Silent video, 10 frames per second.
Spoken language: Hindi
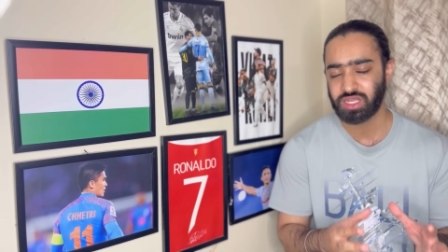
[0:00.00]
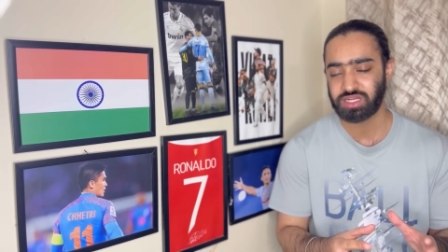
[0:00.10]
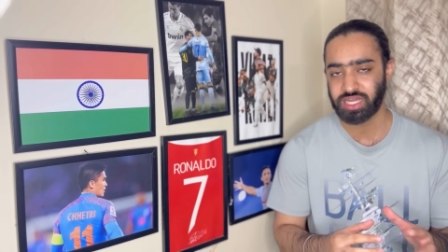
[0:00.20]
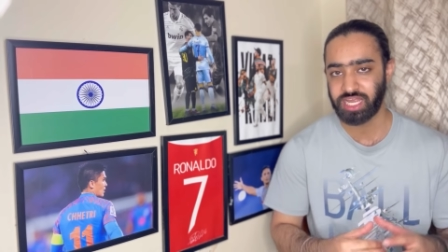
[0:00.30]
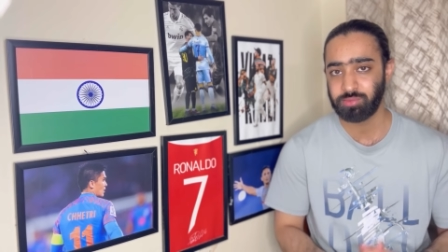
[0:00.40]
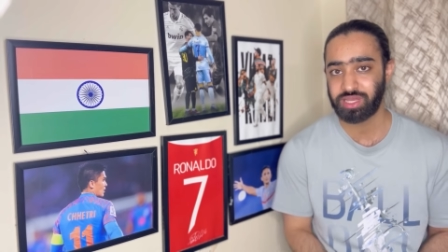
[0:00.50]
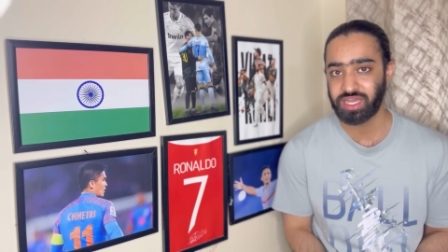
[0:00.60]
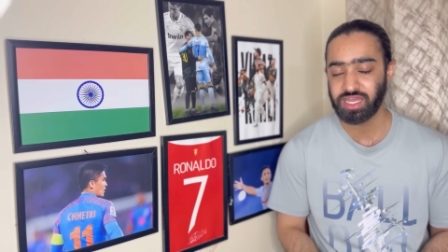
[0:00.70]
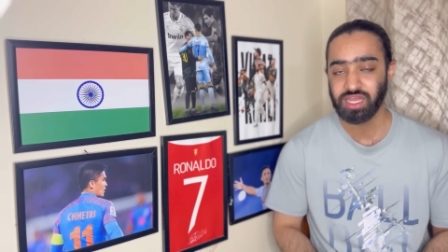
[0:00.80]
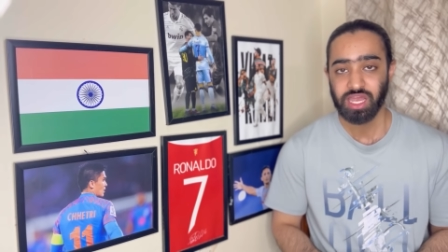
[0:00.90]
टाइम
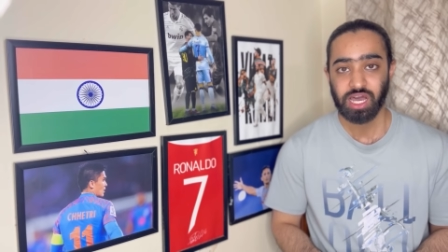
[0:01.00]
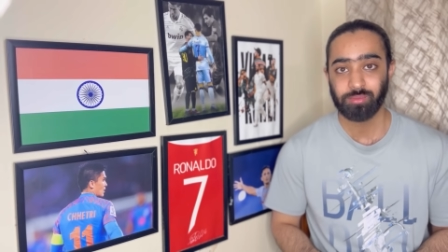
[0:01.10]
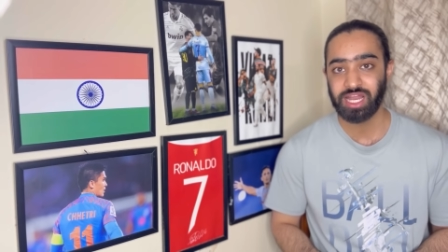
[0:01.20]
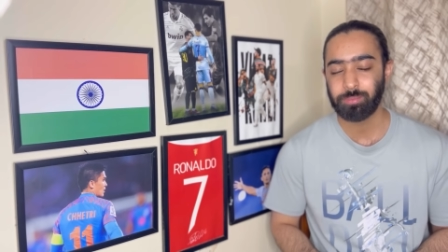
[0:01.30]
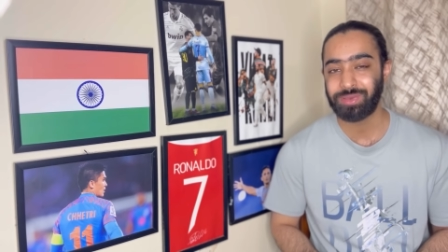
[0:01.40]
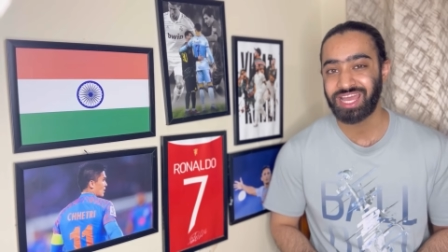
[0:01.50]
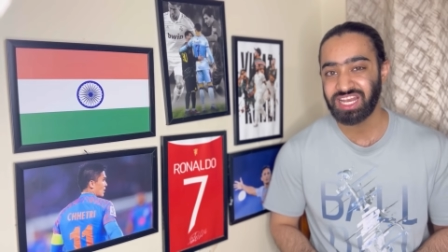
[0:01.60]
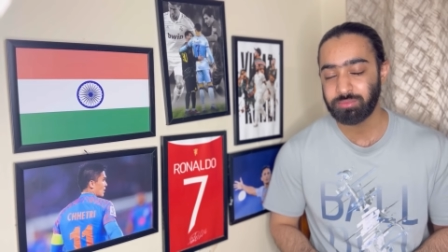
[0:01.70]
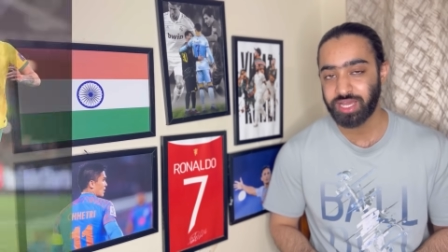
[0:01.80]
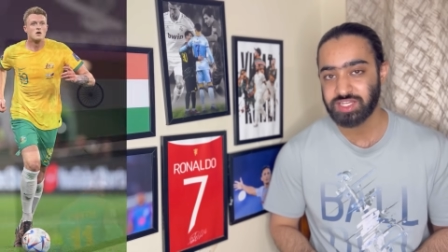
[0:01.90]
है हमारे
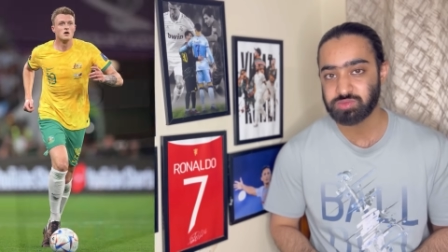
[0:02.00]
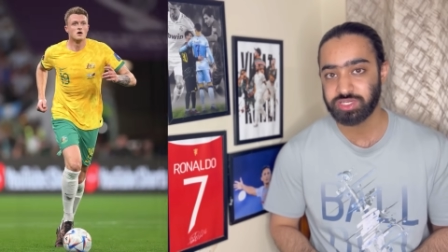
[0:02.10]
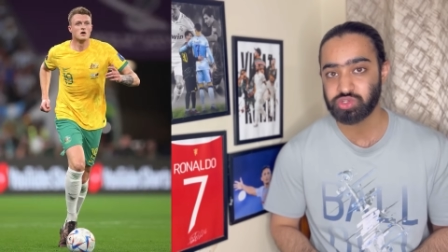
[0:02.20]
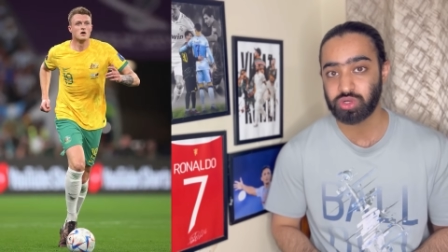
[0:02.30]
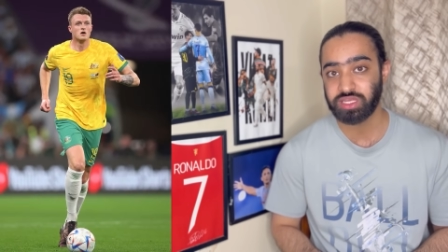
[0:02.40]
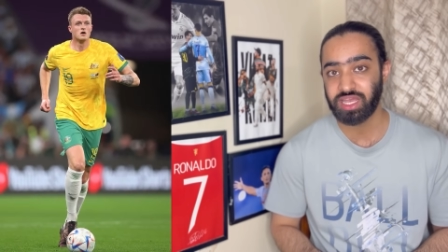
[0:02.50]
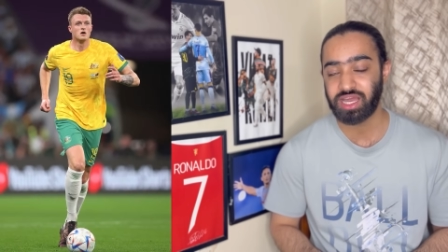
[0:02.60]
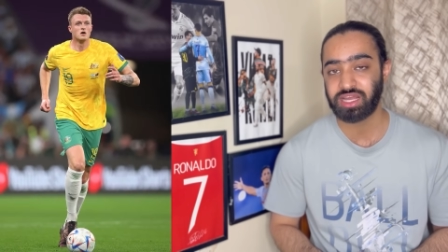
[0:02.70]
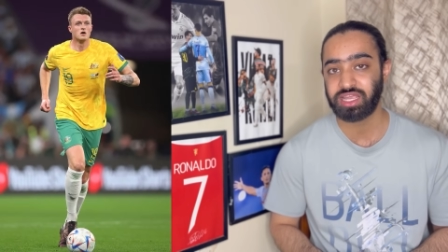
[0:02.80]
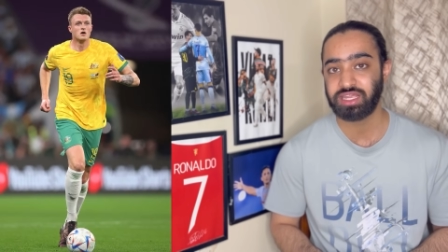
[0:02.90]
पहले मैच में जो कि है
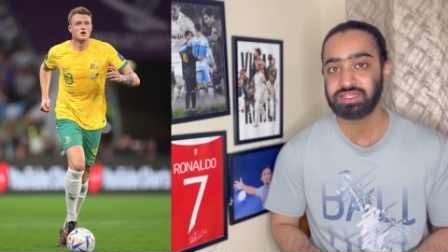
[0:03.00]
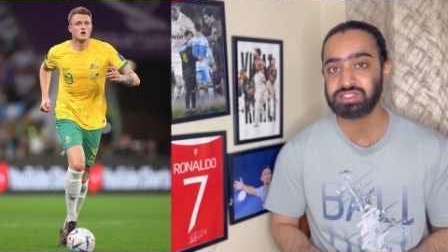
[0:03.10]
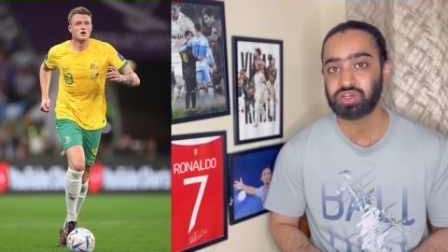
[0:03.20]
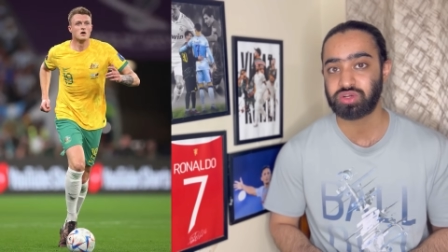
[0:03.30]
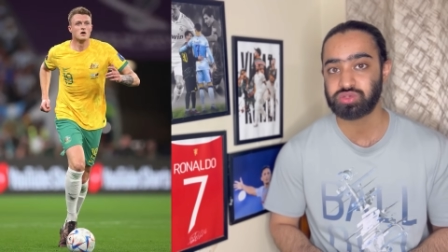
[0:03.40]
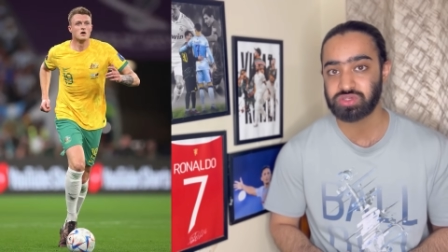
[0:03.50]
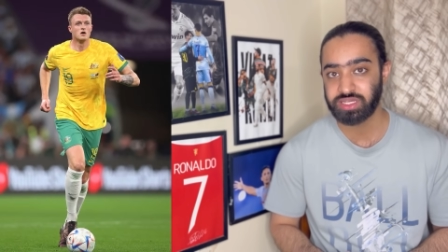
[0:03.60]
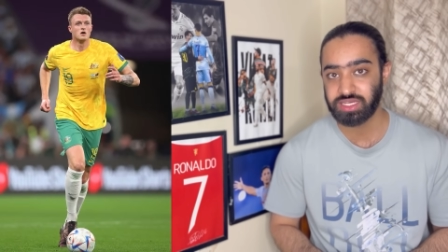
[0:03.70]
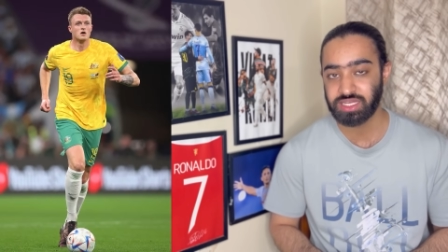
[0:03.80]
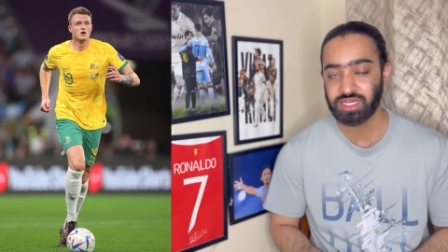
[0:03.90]
अगेंस्ट
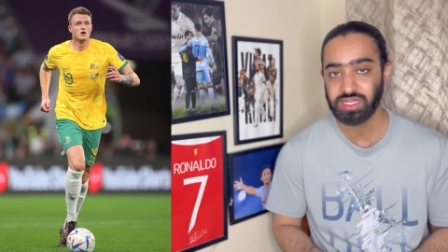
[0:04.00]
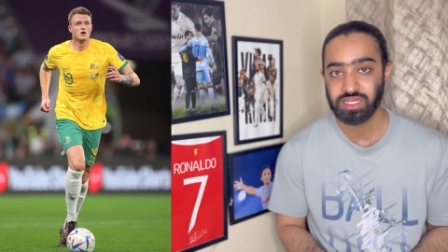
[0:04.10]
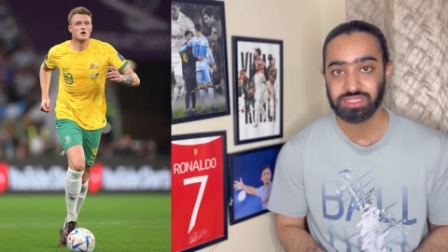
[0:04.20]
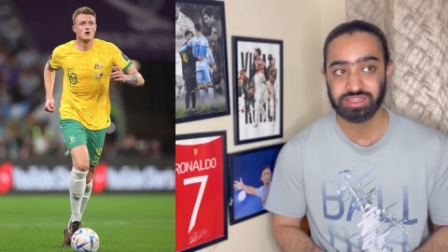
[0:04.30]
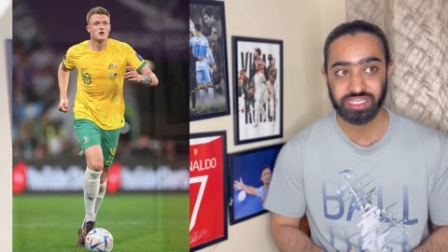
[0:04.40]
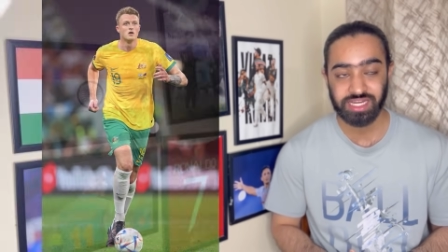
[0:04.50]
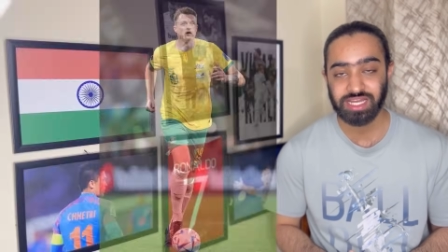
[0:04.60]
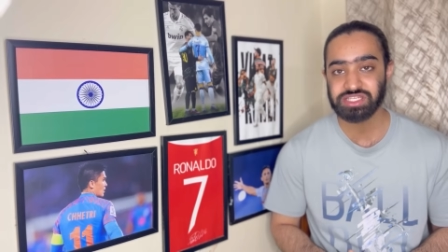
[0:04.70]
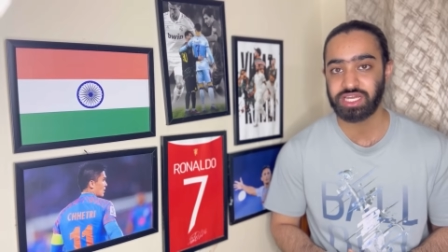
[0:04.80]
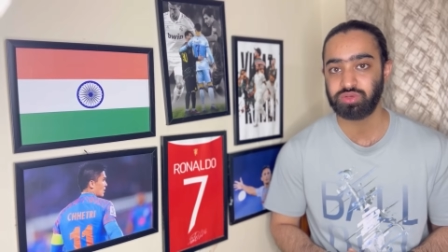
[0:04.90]
ऑस्ट्रेलिया
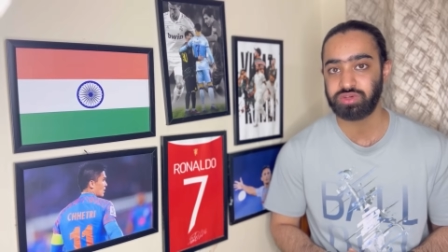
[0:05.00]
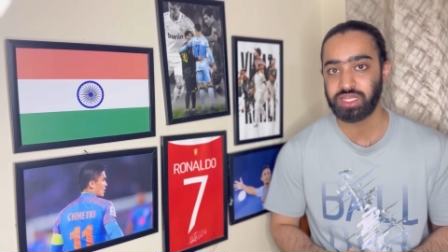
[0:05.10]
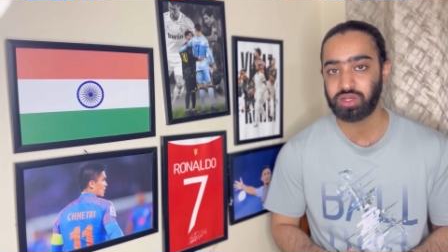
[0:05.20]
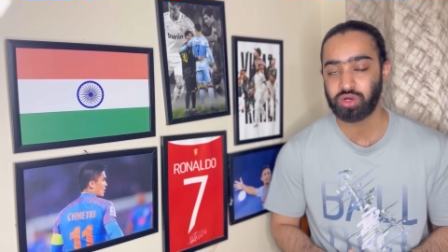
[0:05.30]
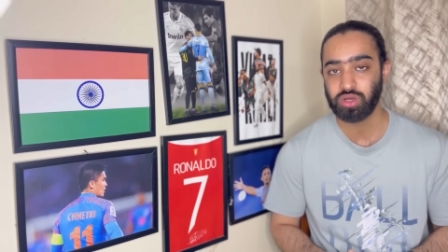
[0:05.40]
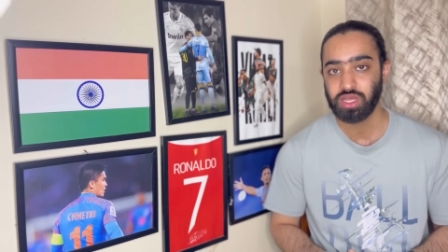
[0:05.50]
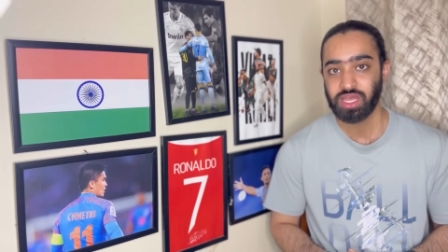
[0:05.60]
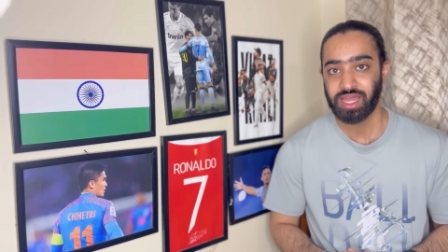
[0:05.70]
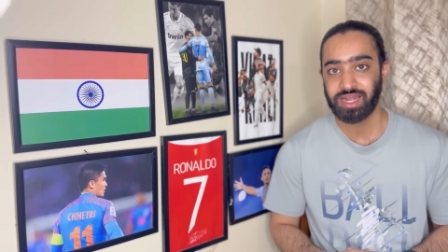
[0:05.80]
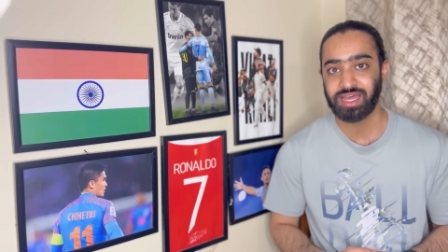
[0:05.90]
13 जनवरी को
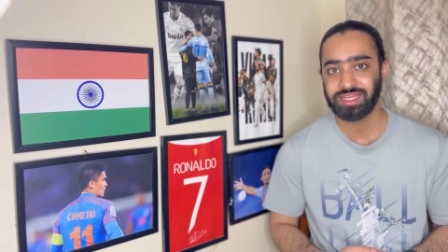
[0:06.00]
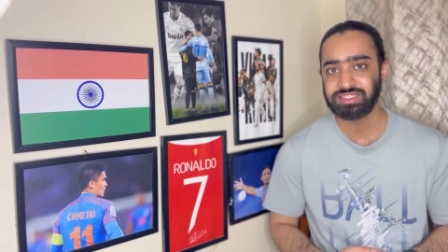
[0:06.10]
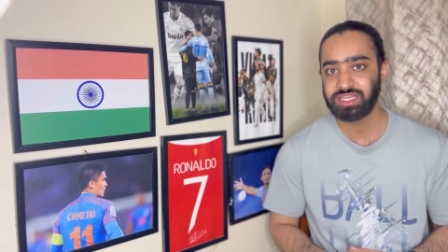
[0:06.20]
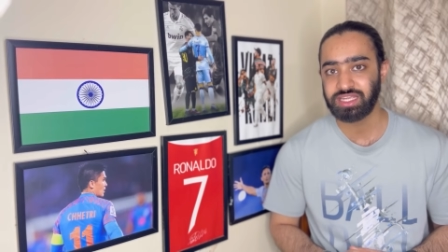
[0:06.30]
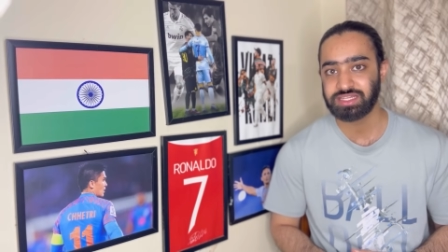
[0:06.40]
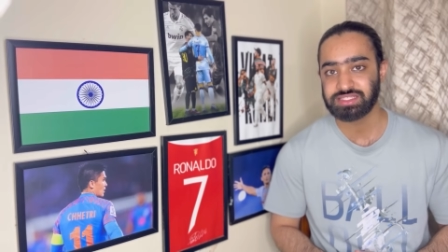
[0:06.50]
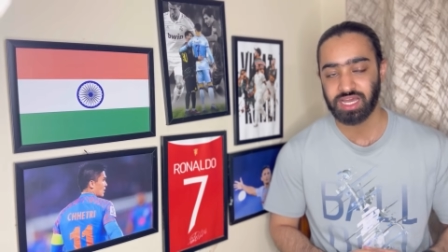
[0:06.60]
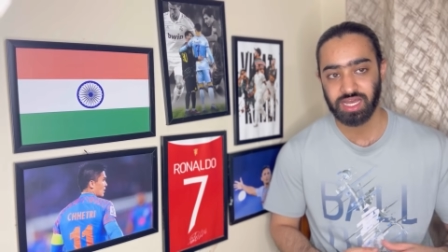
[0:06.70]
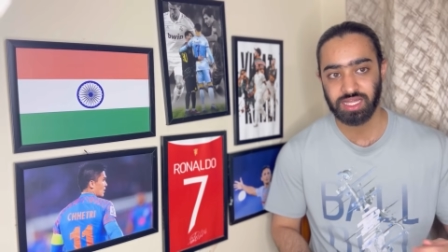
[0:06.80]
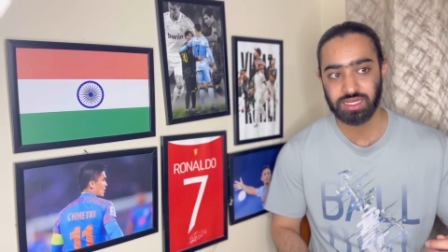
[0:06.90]
एंड आई थिंक
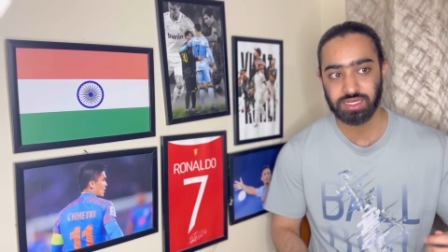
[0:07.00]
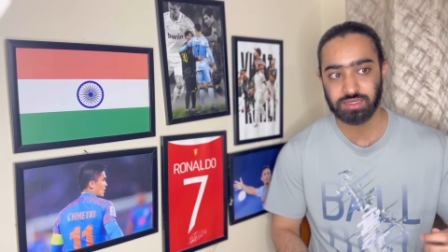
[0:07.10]
साहल